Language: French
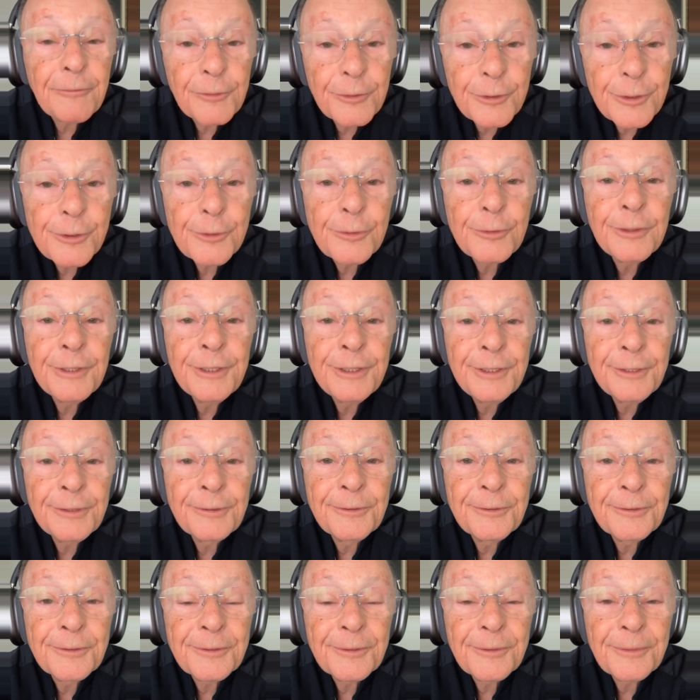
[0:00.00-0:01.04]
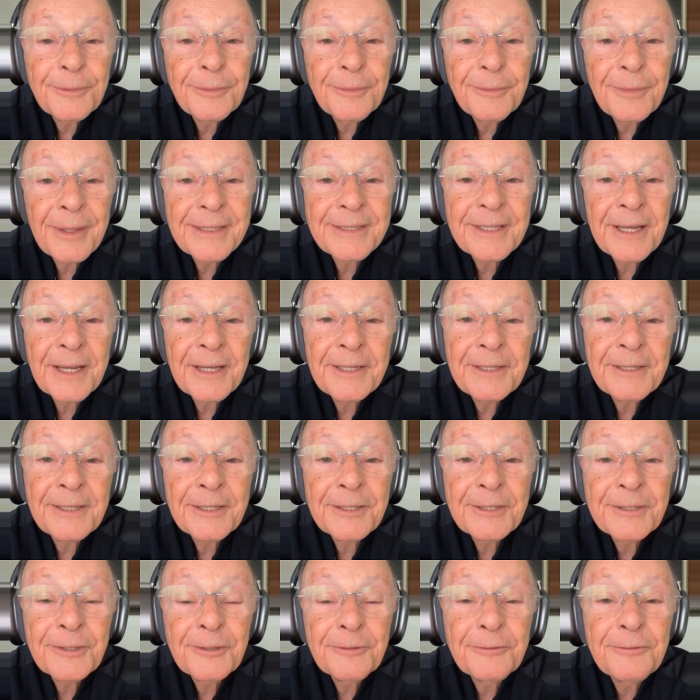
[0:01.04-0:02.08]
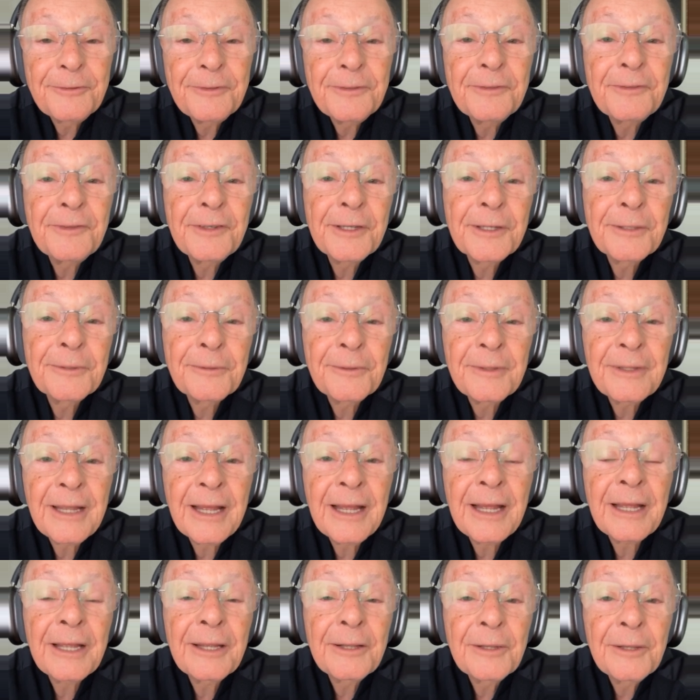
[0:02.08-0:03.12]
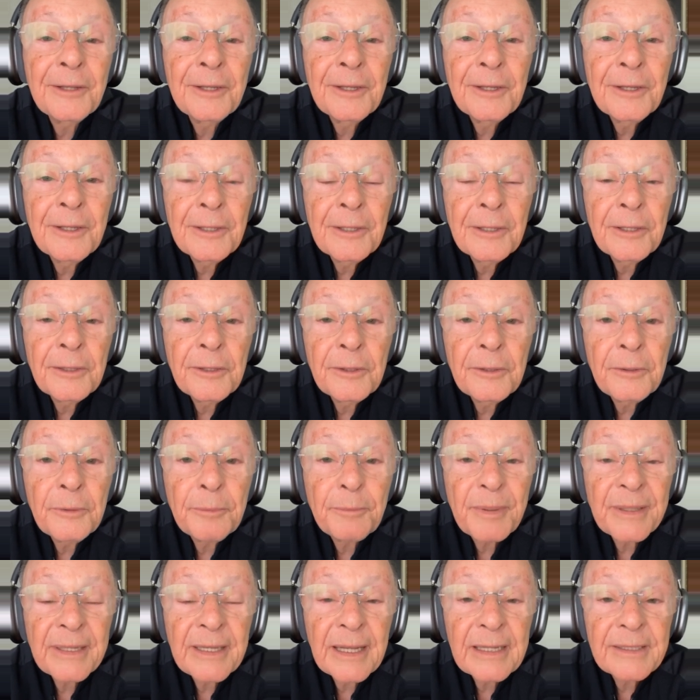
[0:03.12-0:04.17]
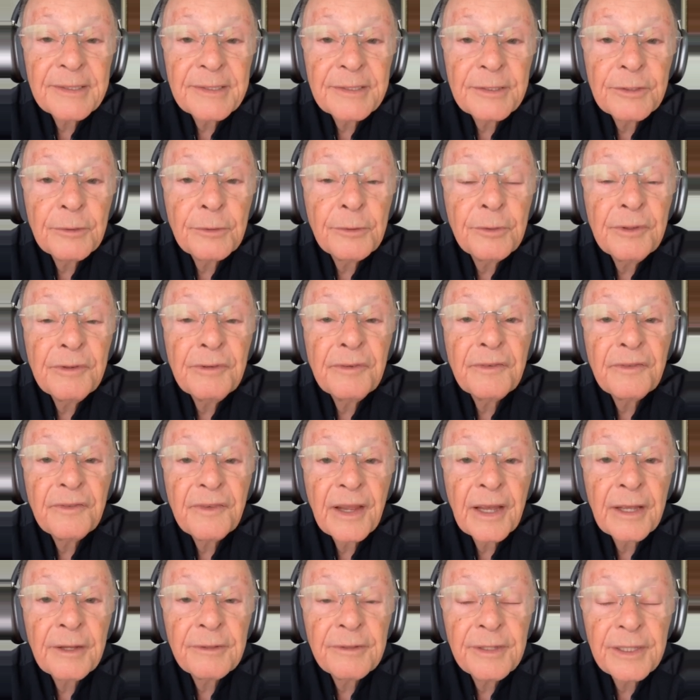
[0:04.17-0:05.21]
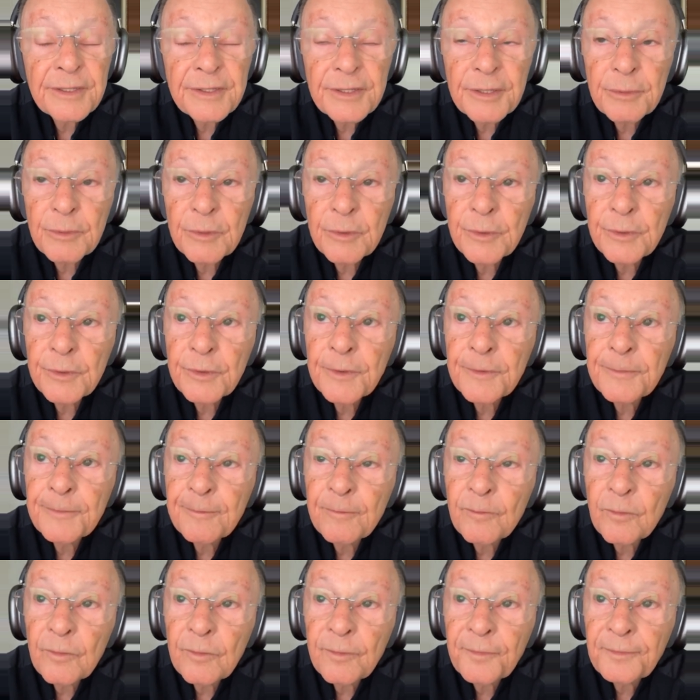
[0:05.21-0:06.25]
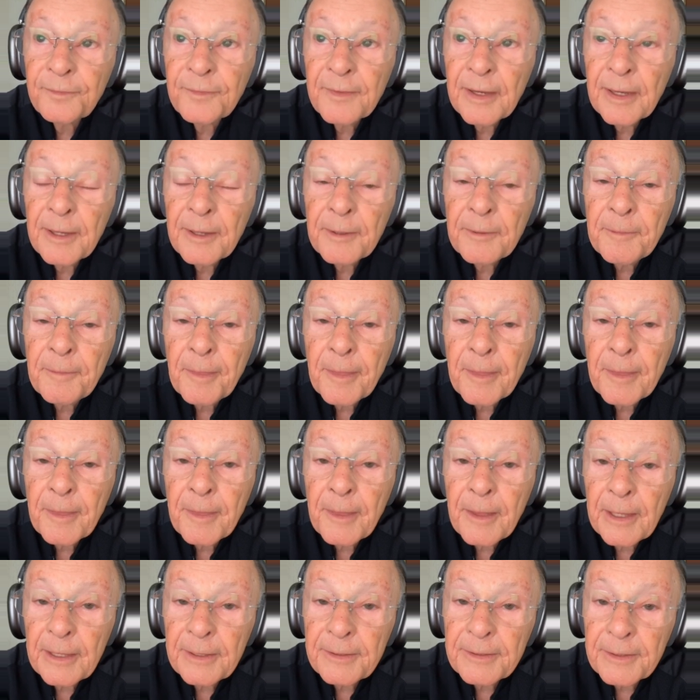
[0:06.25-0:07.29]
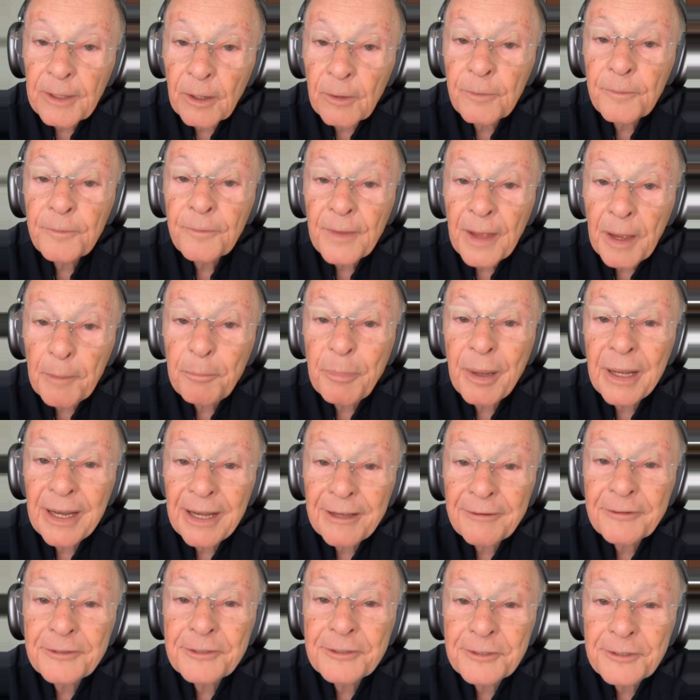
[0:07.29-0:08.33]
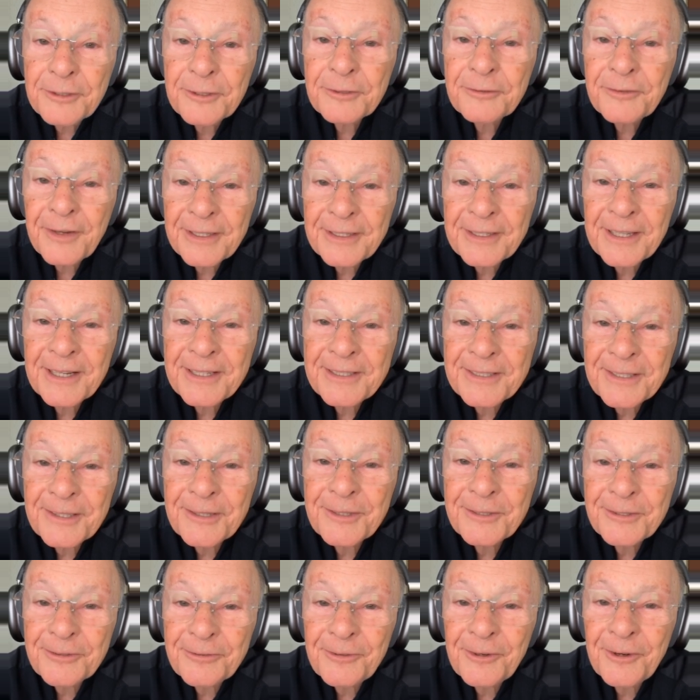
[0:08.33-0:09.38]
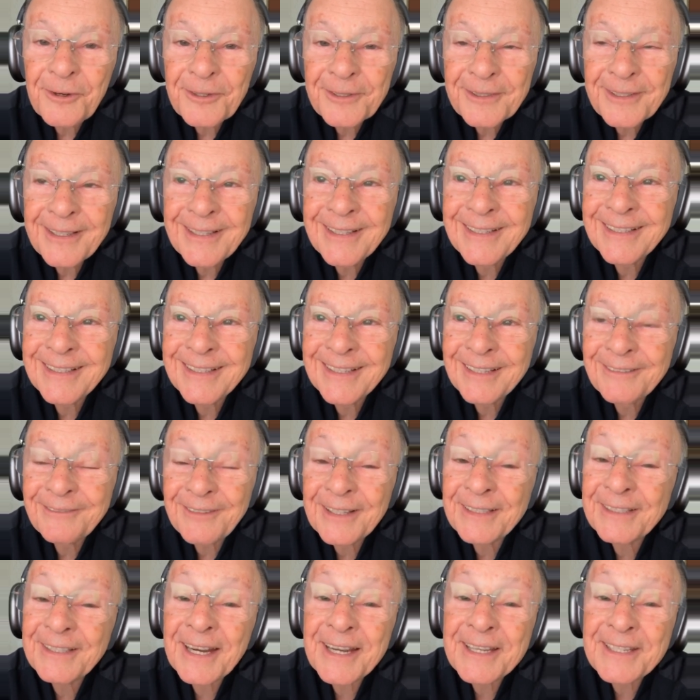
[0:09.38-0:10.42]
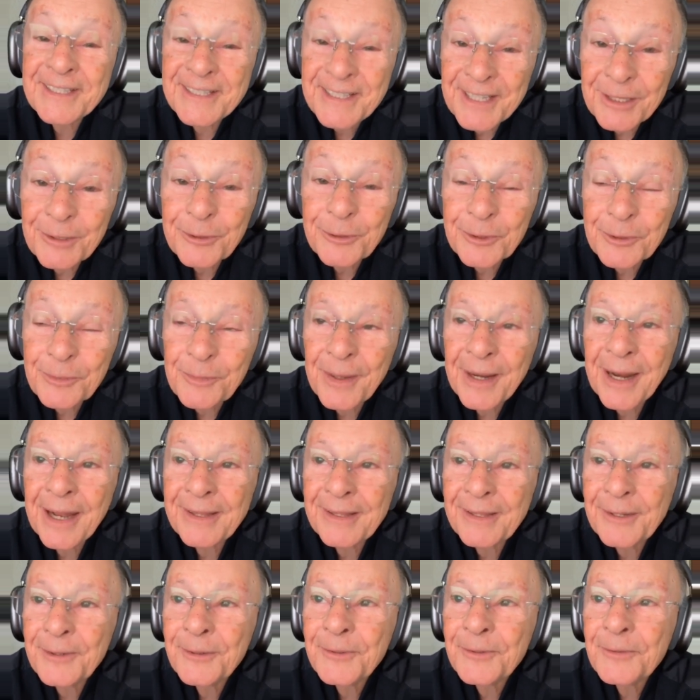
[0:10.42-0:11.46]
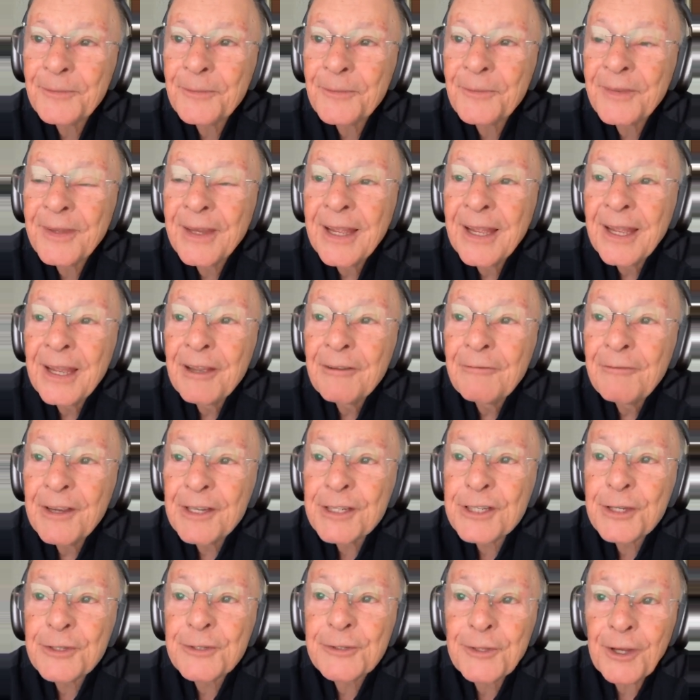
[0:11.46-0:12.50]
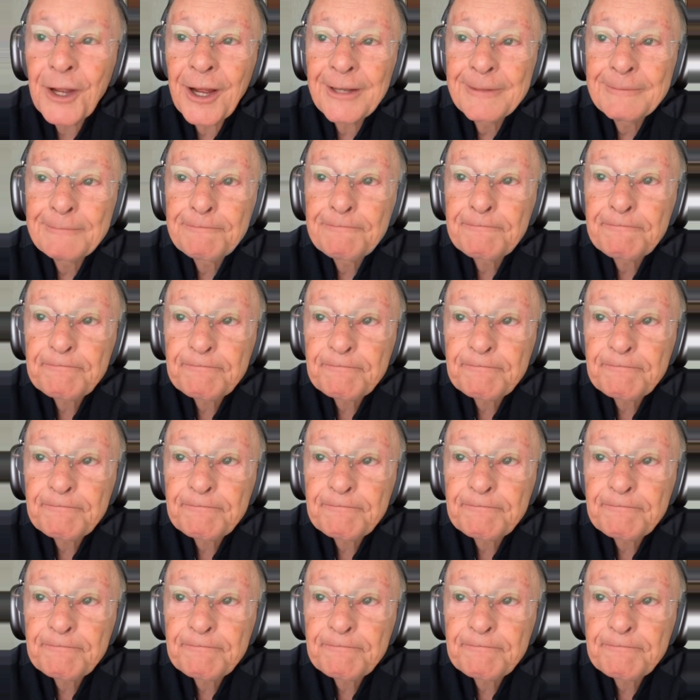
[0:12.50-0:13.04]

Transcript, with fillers: qui ont déjà été choisis, mais vivent encore là, un petit bout de l'enfer de ce monde. Donc, la parole de Dieu va les ramener de retour à Dieu. Voyez bien.